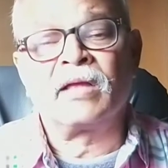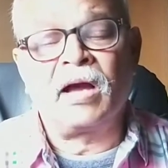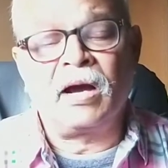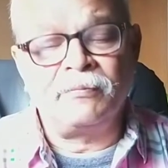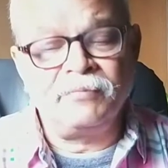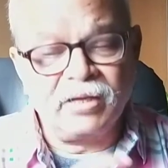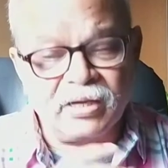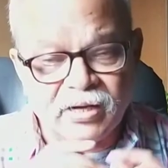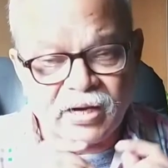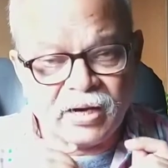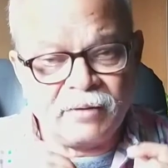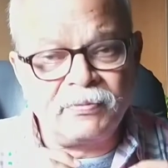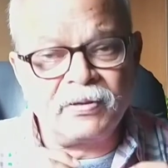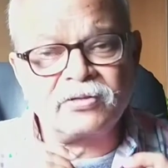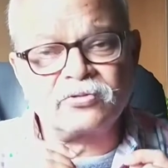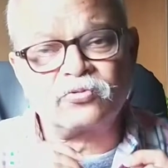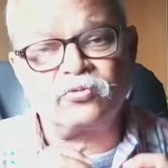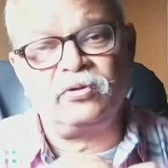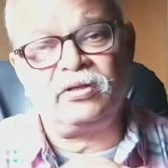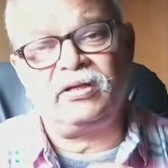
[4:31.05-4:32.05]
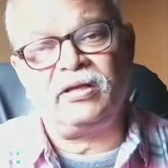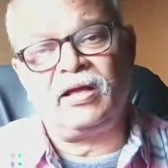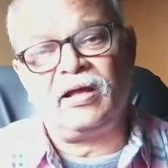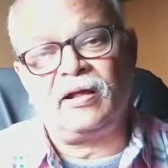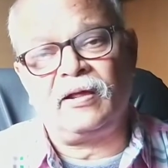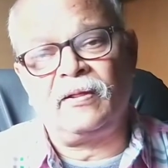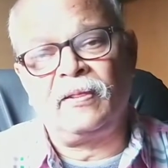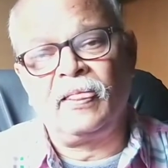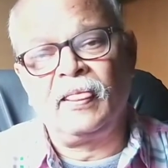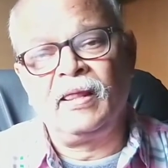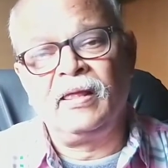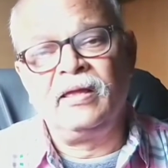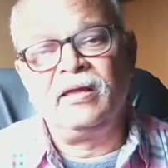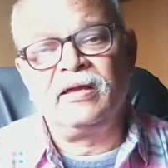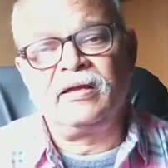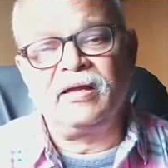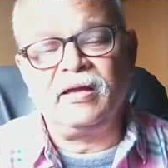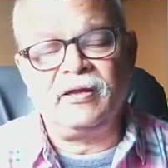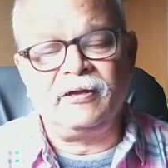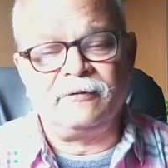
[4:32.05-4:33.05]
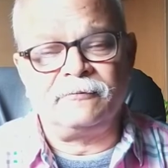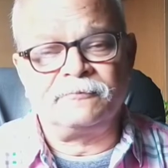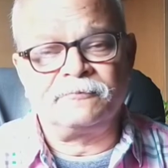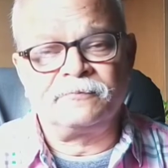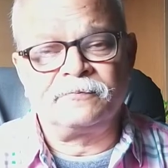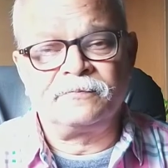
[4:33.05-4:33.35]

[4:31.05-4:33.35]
हमने खबर सुनी है कि